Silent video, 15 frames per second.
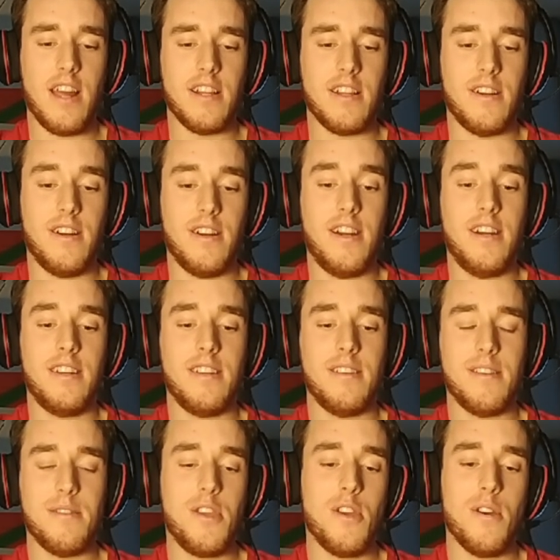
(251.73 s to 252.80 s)
Ah,
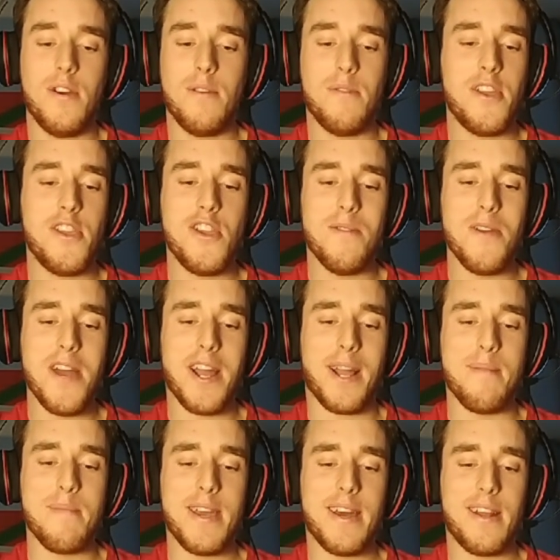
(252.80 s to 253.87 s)
yo voy, yo voy a
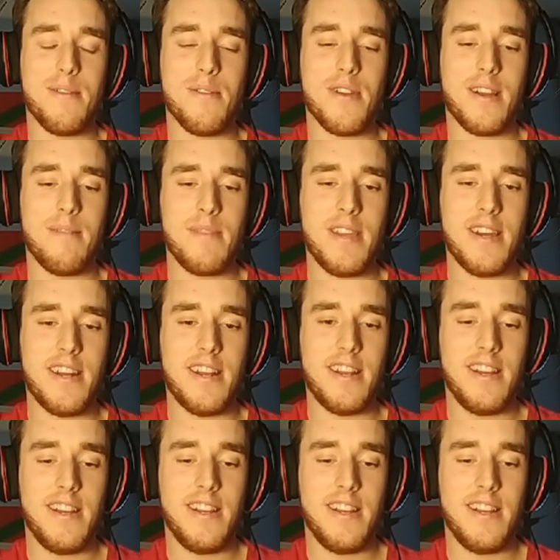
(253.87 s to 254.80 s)
cambiar, yo voy a cambiar.